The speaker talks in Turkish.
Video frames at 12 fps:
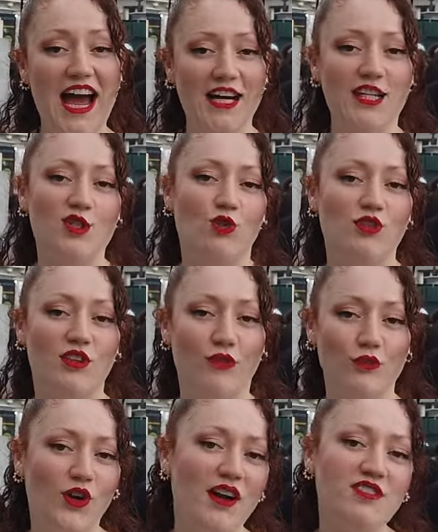herkes önünde
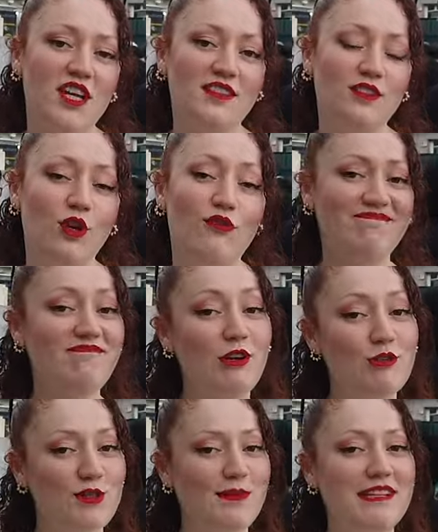fotoğraf çektiriyor.
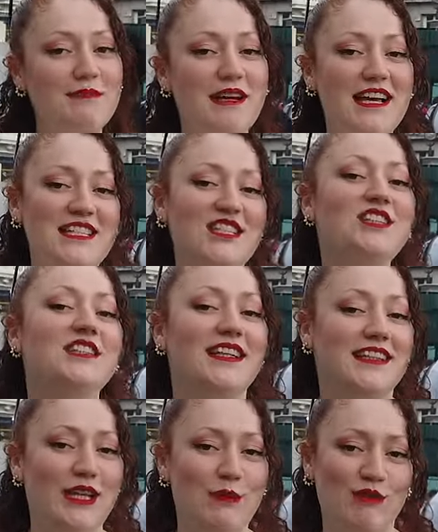O zaman hadi birazcık
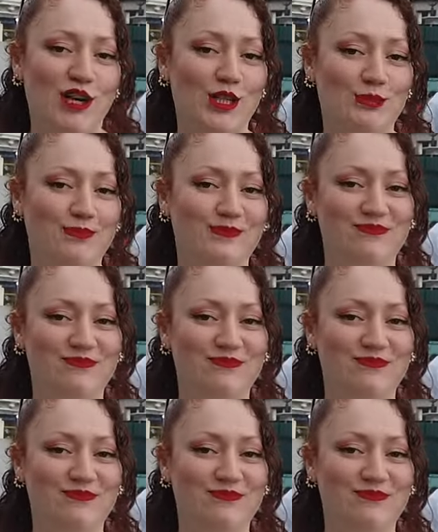yakından bakalım.